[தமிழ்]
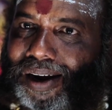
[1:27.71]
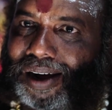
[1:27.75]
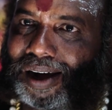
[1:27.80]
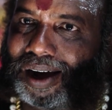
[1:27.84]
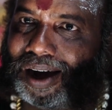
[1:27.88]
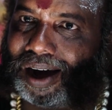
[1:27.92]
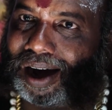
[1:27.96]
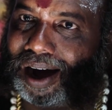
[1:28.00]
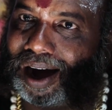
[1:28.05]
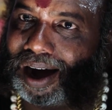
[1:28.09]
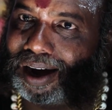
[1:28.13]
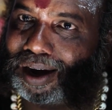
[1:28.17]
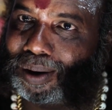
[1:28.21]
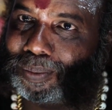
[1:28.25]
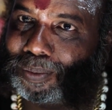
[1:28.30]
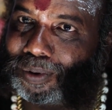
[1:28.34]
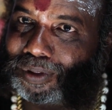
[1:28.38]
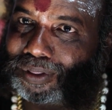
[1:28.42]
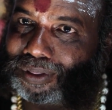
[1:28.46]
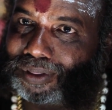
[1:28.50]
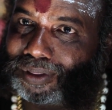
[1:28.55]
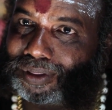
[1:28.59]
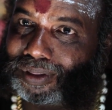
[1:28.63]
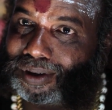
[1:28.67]
ஆக
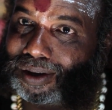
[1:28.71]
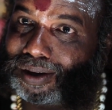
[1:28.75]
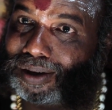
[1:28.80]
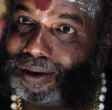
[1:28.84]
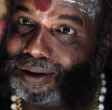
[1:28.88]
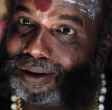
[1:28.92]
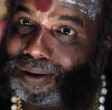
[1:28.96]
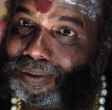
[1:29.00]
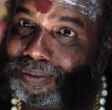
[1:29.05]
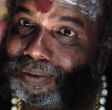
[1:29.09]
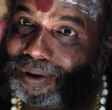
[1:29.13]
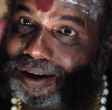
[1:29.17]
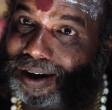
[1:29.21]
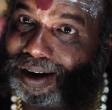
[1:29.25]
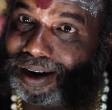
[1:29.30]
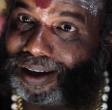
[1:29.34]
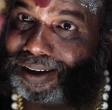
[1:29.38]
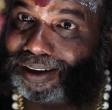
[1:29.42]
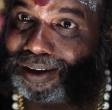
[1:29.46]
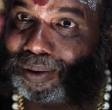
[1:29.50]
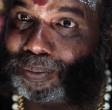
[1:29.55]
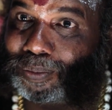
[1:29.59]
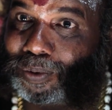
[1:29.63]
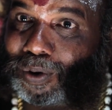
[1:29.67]
மொத்தம் வேலைக்கு
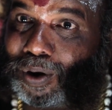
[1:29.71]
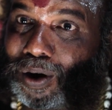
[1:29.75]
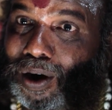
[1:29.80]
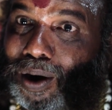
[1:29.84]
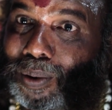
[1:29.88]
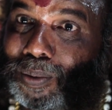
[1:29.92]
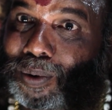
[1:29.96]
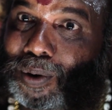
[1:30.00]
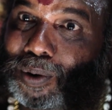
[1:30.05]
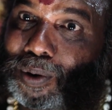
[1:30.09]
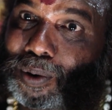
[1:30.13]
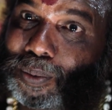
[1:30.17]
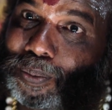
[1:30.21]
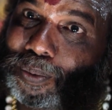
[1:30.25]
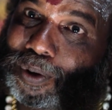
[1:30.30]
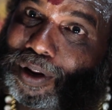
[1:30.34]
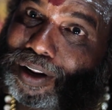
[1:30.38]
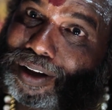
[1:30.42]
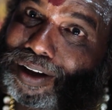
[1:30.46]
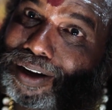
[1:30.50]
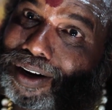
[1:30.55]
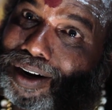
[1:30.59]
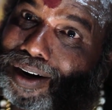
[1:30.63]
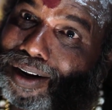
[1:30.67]
போகாமல் ஒரு பெரிய
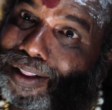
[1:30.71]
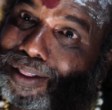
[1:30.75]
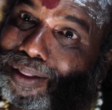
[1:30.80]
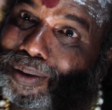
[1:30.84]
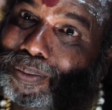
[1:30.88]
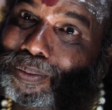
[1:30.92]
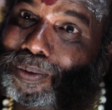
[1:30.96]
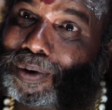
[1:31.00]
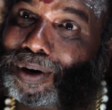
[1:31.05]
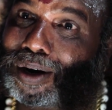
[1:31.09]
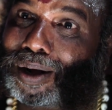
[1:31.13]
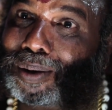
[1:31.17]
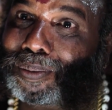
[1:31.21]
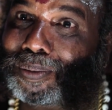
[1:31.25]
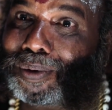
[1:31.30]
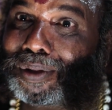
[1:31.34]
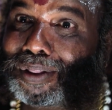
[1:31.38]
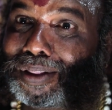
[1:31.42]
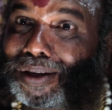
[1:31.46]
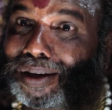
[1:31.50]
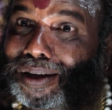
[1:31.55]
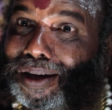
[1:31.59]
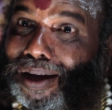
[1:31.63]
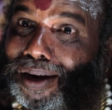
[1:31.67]
இடத்து பொண்ணாக பார்த்து
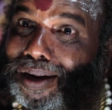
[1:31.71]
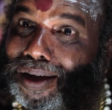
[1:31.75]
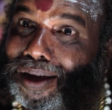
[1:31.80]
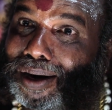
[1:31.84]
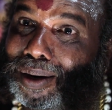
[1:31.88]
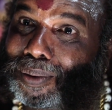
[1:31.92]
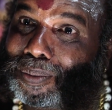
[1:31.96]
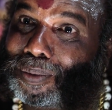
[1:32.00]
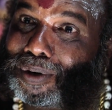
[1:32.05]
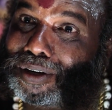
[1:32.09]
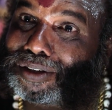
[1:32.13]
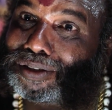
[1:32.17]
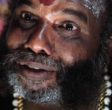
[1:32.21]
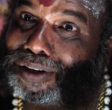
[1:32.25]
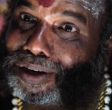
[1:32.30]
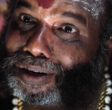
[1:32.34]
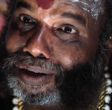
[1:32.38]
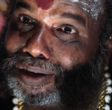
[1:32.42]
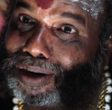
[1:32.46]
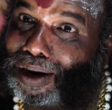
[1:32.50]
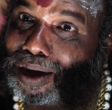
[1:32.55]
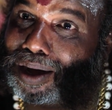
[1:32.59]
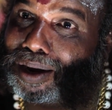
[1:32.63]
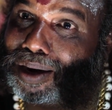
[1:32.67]
கல்யாணம்
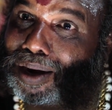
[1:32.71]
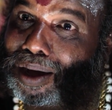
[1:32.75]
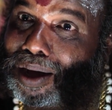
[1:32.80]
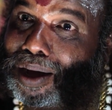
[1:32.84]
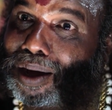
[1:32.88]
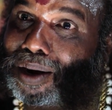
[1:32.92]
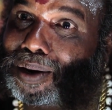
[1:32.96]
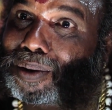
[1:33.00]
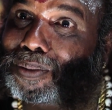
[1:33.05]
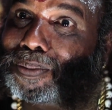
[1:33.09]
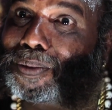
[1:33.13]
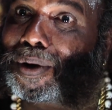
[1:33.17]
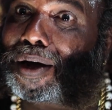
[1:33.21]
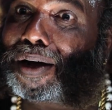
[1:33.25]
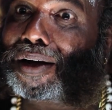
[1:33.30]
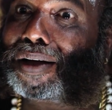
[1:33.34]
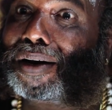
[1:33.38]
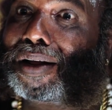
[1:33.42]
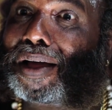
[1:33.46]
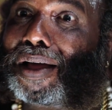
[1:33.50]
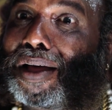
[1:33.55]
பண்ணி செட்டில் ஆகலான்னு